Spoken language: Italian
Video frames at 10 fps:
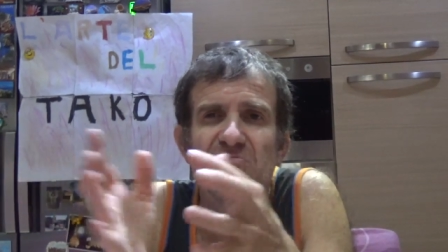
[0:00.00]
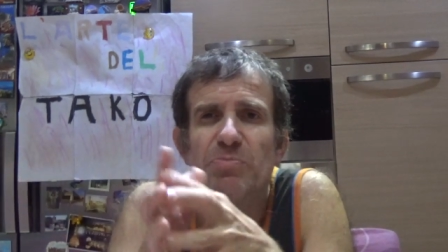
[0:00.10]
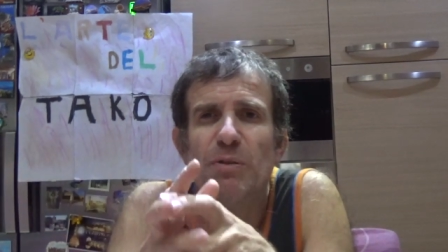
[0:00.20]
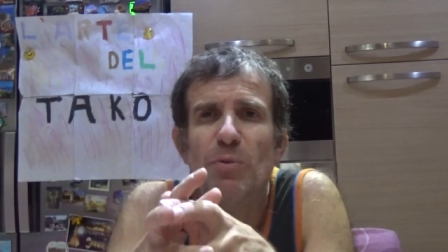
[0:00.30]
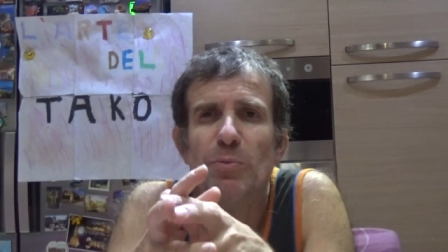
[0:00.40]

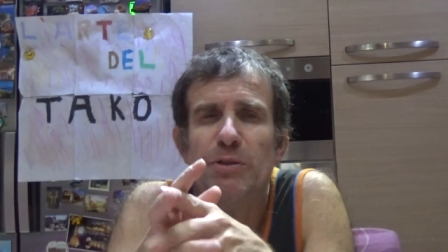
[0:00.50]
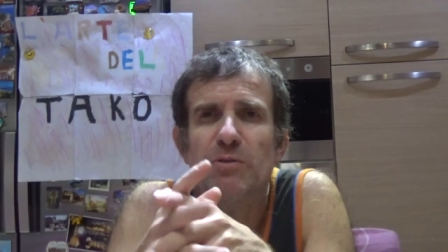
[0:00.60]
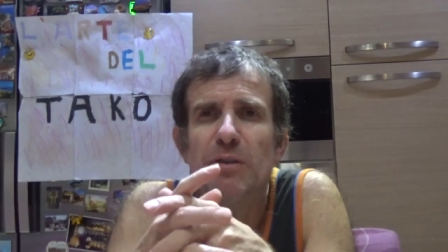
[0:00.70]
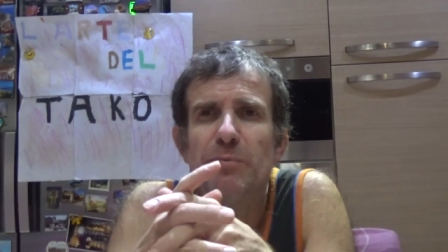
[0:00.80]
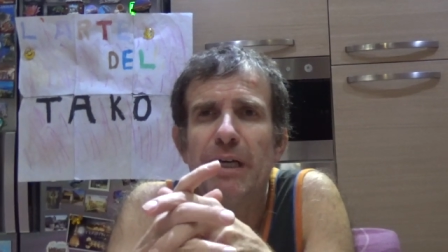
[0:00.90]
per il momento
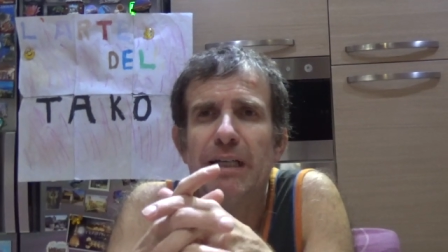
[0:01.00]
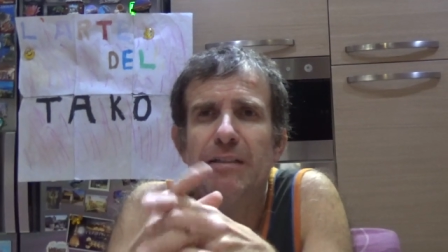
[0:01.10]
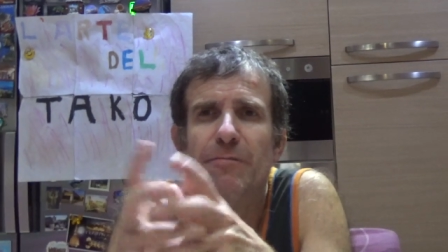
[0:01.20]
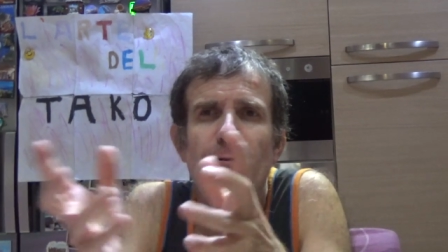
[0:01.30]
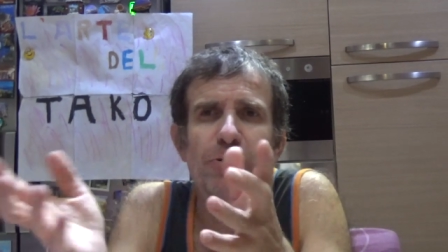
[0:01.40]
va
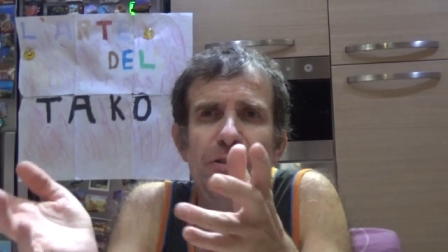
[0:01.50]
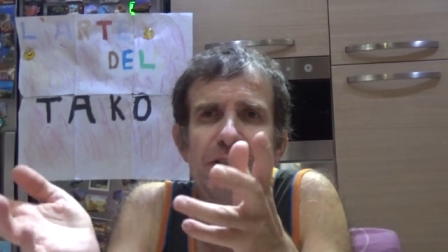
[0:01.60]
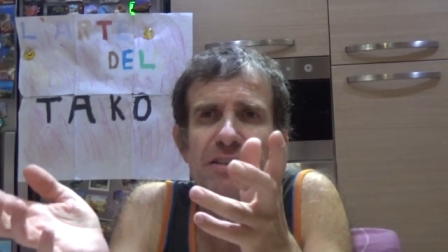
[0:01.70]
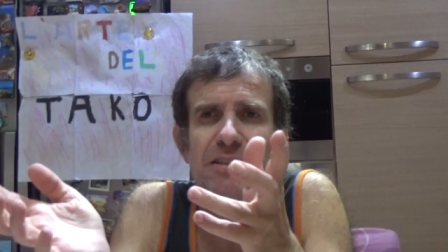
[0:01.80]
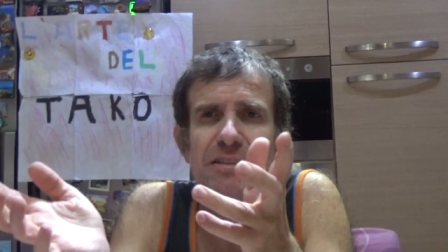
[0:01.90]
bene,
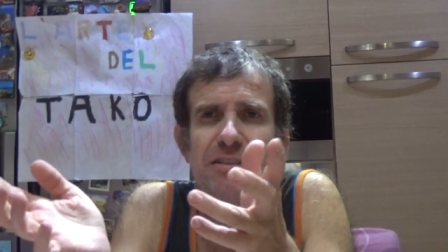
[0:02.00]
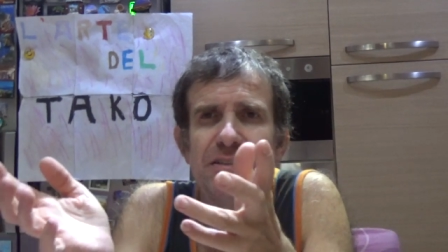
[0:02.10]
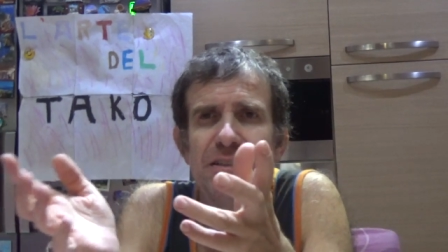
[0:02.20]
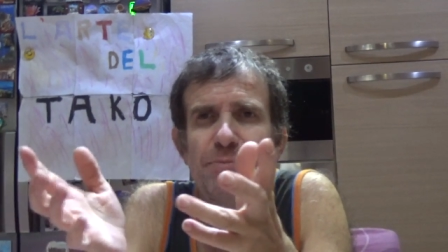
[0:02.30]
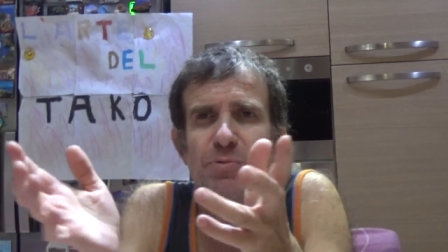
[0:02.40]
fuori
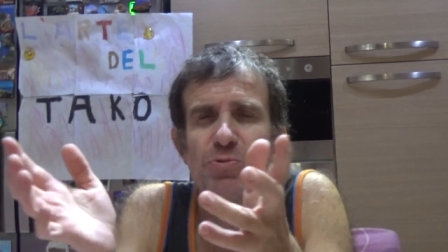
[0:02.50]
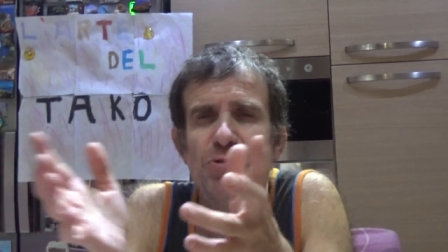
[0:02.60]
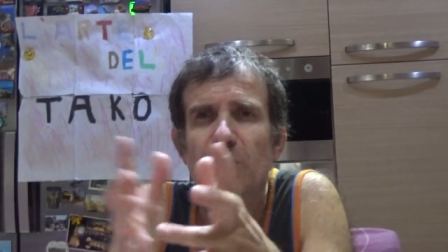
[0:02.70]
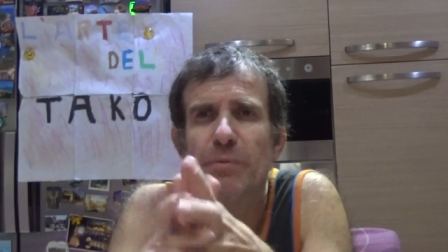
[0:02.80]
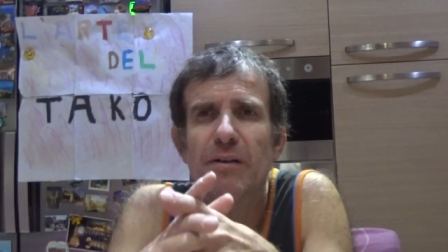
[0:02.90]
c'è
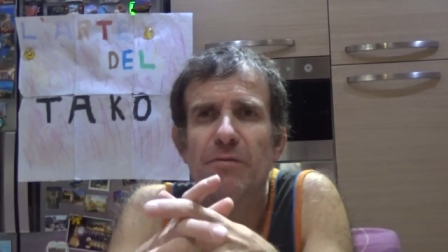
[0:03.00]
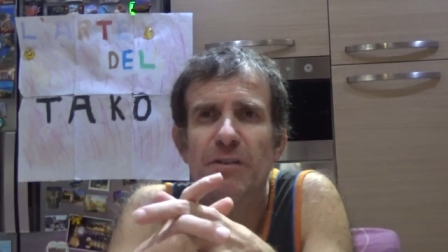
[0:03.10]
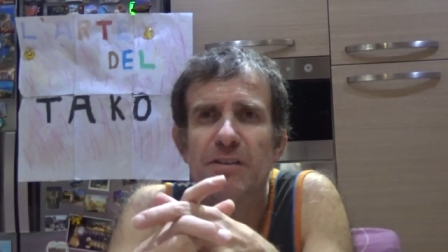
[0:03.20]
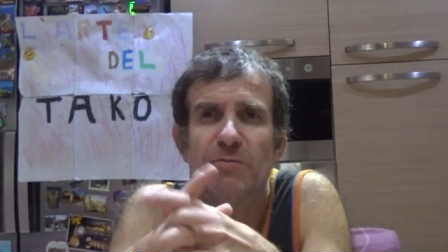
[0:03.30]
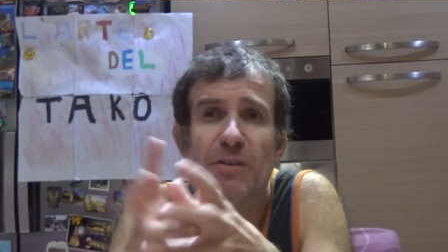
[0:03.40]
brutto ma
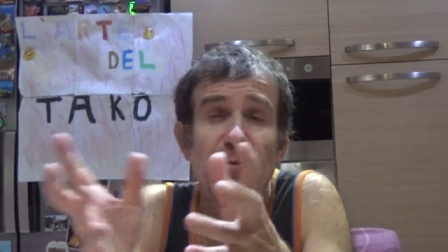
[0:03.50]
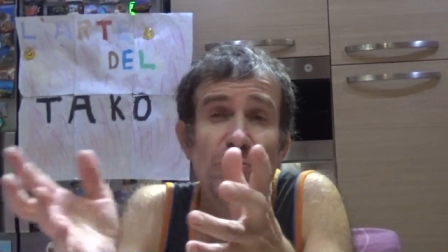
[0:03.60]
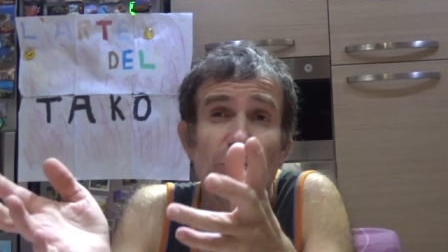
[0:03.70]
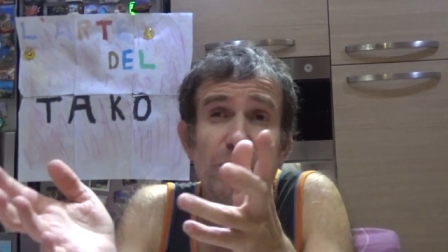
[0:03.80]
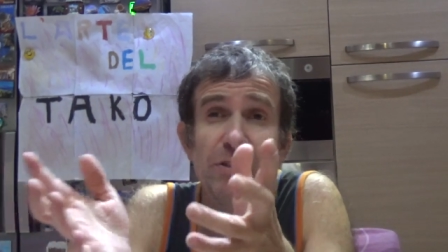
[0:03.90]
fa,
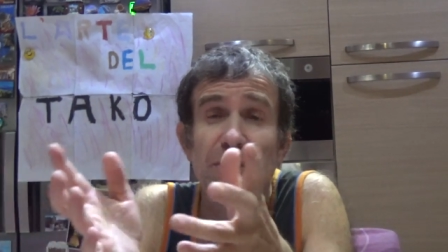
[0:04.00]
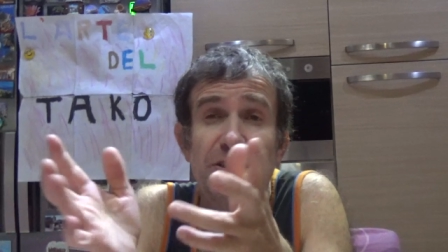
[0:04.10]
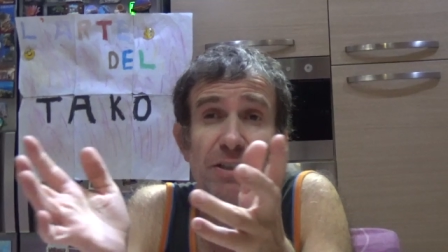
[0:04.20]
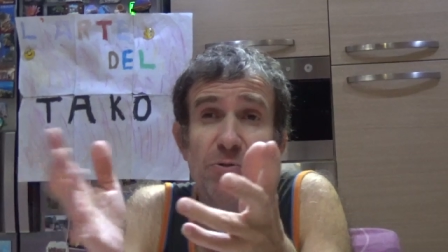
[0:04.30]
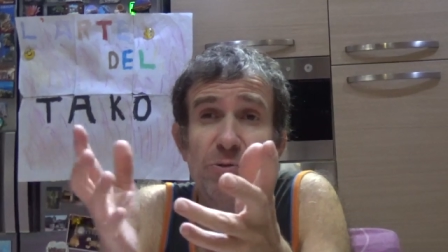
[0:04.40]
ancora,
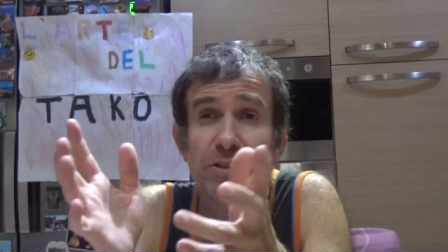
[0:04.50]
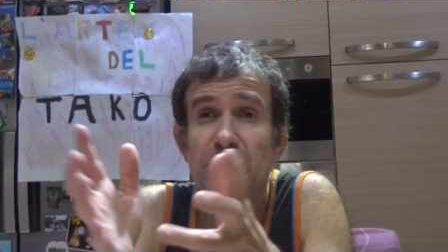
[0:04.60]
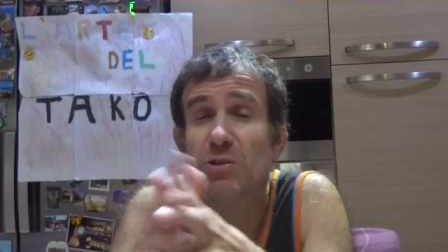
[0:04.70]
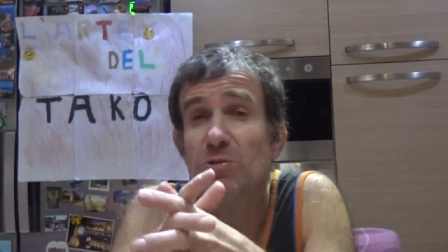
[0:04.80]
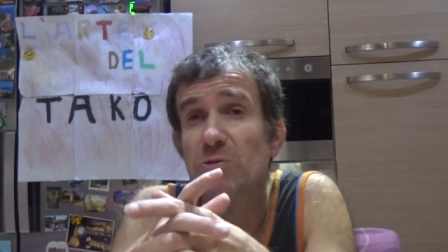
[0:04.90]
c'è ancora
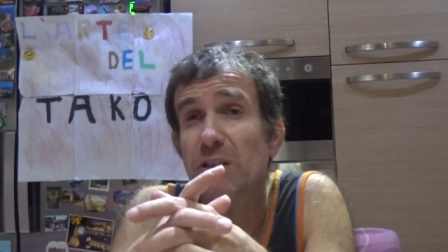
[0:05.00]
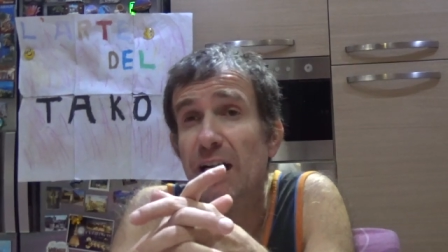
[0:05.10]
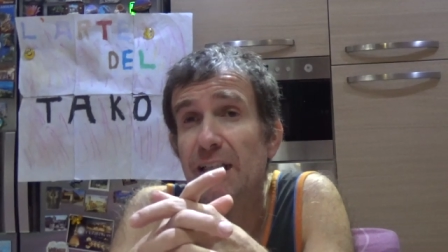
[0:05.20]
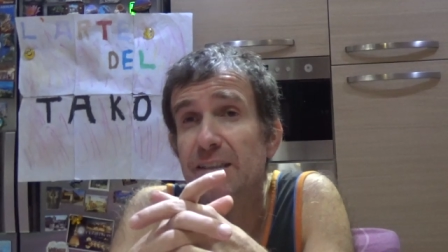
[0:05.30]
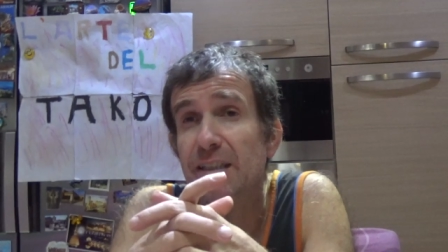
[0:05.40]
18
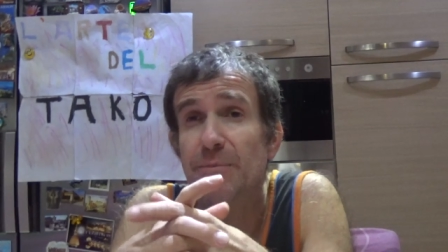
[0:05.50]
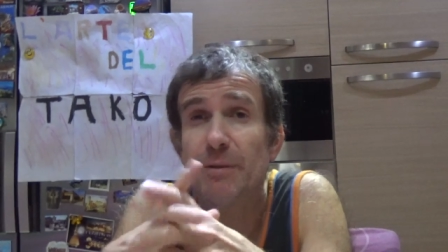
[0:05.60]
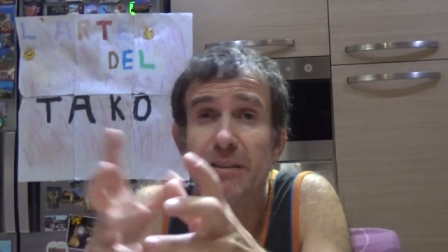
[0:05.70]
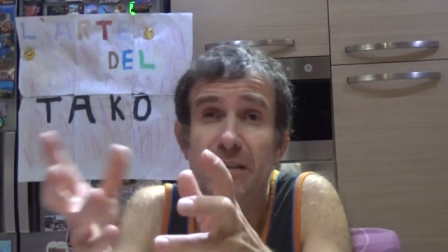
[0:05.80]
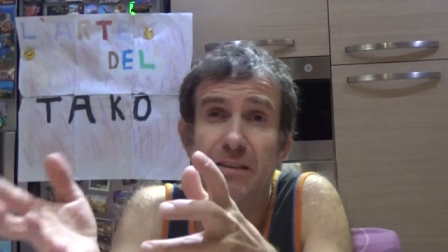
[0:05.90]
gradi e la
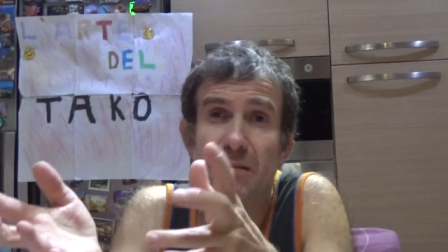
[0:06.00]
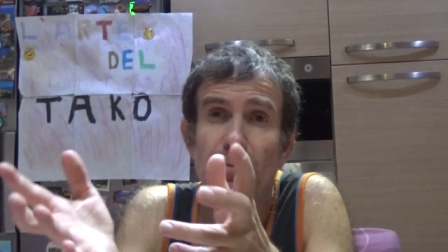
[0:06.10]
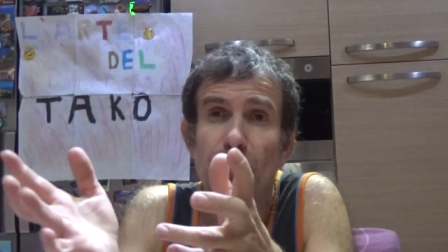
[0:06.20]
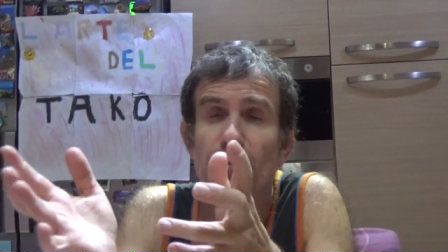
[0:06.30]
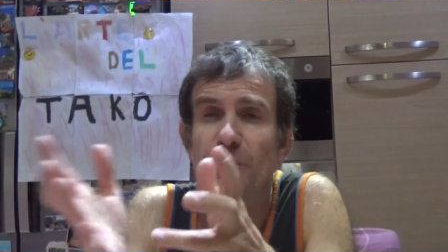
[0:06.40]
mattina c'è un
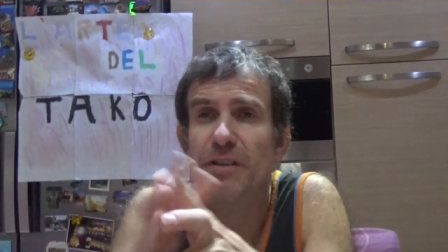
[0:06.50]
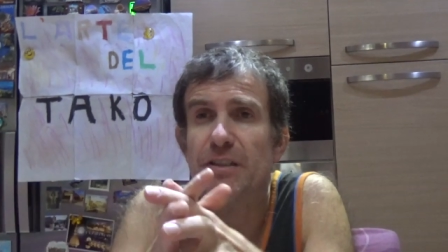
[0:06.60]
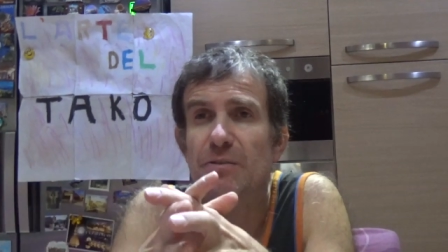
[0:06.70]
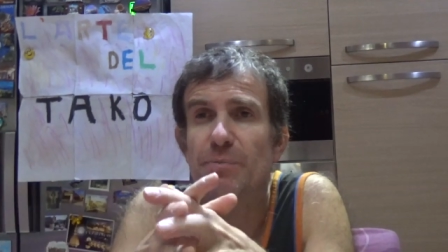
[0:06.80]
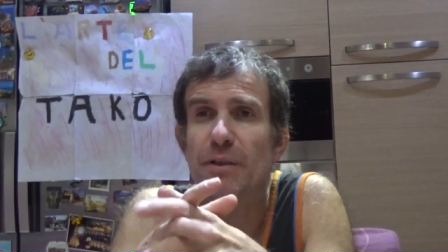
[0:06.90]
po' più
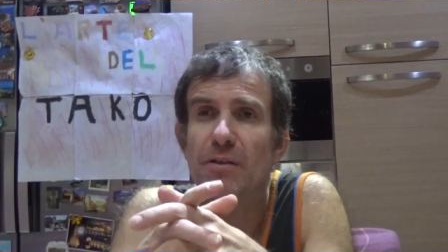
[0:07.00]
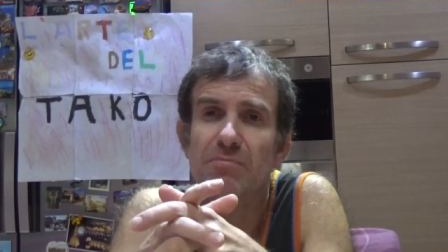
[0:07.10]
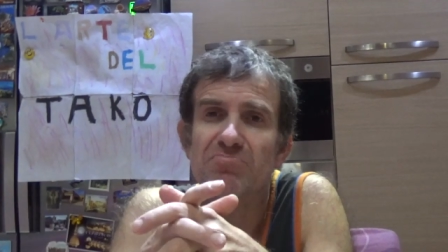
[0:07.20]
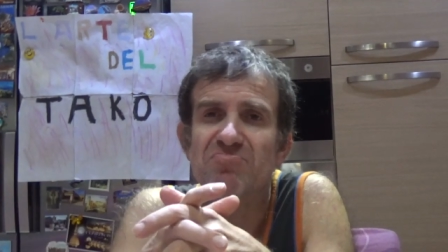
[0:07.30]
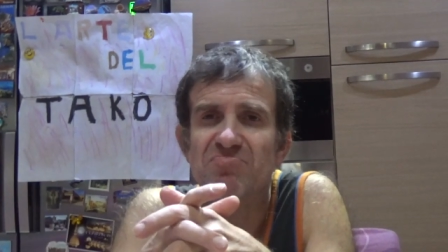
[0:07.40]
freddo
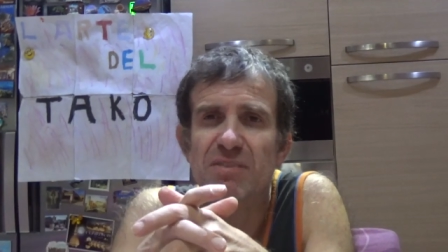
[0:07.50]
però